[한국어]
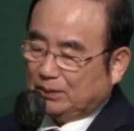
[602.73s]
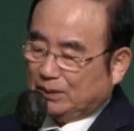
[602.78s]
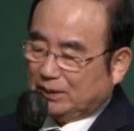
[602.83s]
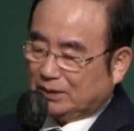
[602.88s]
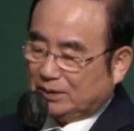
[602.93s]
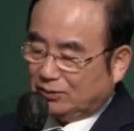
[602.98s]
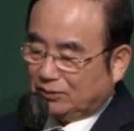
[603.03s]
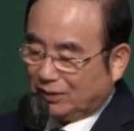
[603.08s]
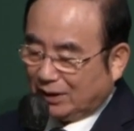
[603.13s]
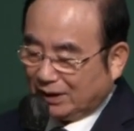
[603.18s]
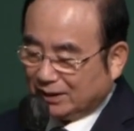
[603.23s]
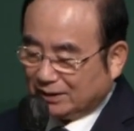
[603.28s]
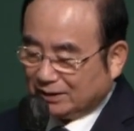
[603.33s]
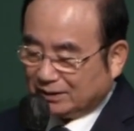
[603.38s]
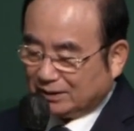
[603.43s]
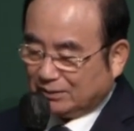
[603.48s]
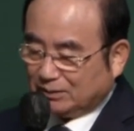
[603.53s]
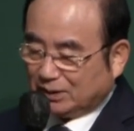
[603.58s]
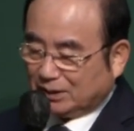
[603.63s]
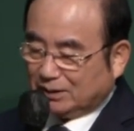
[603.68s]
빛이 와 있기
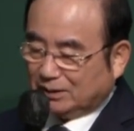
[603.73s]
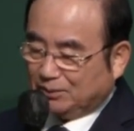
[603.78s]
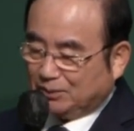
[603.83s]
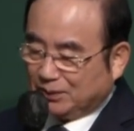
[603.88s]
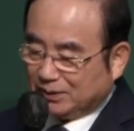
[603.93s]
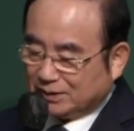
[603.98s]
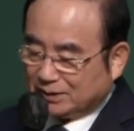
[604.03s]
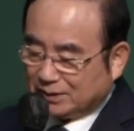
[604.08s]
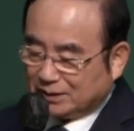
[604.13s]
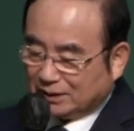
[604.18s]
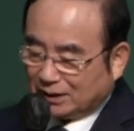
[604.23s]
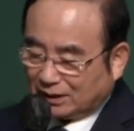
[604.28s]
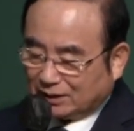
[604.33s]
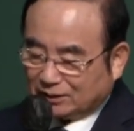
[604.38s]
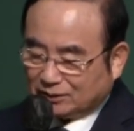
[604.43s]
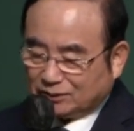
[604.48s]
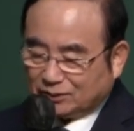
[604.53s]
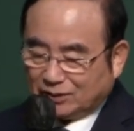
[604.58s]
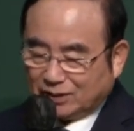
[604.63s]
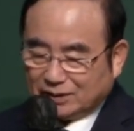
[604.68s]
때문에 그 빛이
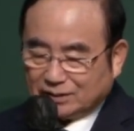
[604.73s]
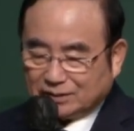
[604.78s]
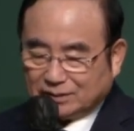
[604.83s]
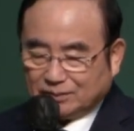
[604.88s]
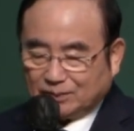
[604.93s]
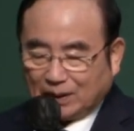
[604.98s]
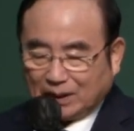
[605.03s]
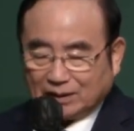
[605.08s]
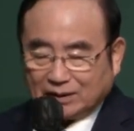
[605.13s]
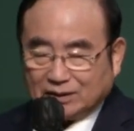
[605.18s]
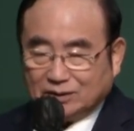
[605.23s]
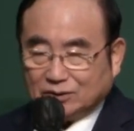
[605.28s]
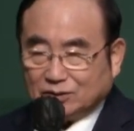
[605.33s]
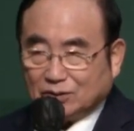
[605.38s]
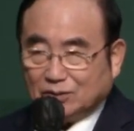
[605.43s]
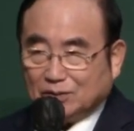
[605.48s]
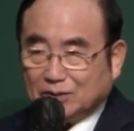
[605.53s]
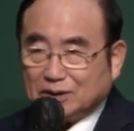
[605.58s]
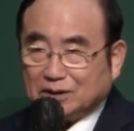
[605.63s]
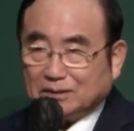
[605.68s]
나를 통해서 밝힐
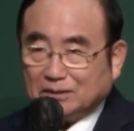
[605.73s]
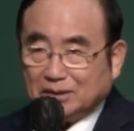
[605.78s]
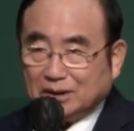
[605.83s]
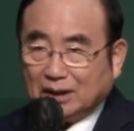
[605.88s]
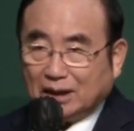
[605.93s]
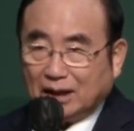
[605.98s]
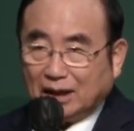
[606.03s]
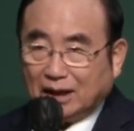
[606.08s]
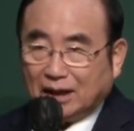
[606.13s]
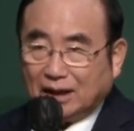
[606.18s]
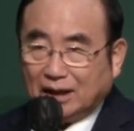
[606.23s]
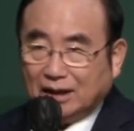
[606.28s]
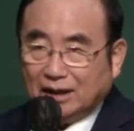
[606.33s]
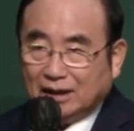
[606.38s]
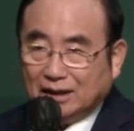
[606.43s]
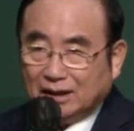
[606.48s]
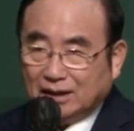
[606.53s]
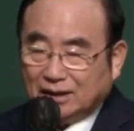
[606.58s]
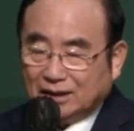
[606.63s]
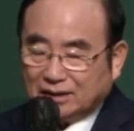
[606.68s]
줄 믿습니다.
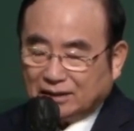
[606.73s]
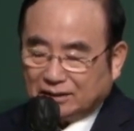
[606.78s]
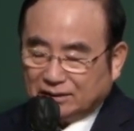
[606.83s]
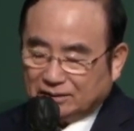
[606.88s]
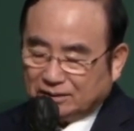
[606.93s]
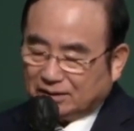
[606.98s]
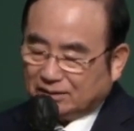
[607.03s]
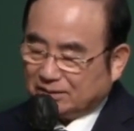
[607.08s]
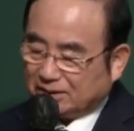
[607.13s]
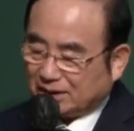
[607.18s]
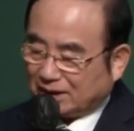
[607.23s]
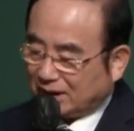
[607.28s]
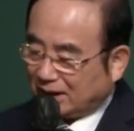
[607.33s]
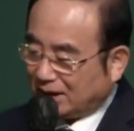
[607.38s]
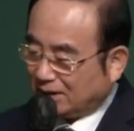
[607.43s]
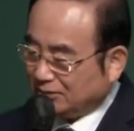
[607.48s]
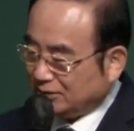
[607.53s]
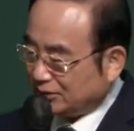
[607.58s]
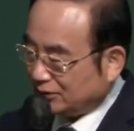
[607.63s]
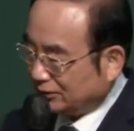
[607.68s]

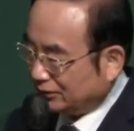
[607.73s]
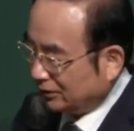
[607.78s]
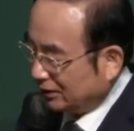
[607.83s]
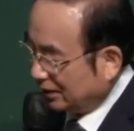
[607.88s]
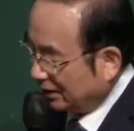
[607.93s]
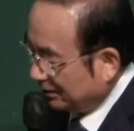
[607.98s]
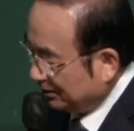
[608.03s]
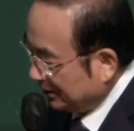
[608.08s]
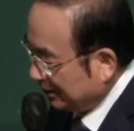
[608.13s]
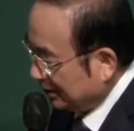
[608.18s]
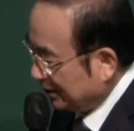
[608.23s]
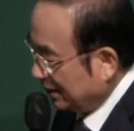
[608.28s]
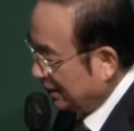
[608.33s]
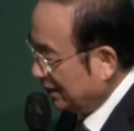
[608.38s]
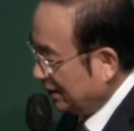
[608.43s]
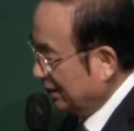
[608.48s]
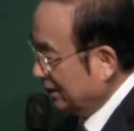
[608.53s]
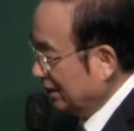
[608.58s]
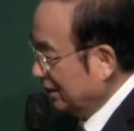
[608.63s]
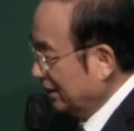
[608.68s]
그러니참 중요합니다.
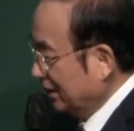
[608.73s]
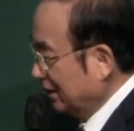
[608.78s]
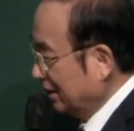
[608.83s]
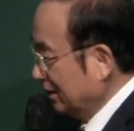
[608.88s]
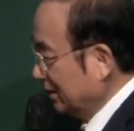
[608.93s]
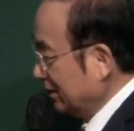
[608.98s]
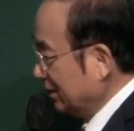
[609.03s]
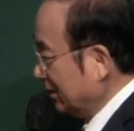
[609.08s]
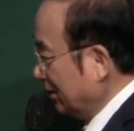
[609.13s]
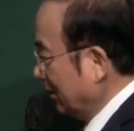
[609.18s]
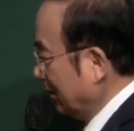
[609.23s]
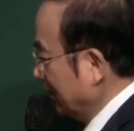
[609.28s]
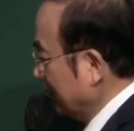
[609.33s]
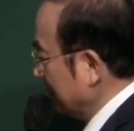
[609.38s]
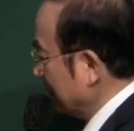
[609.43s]
온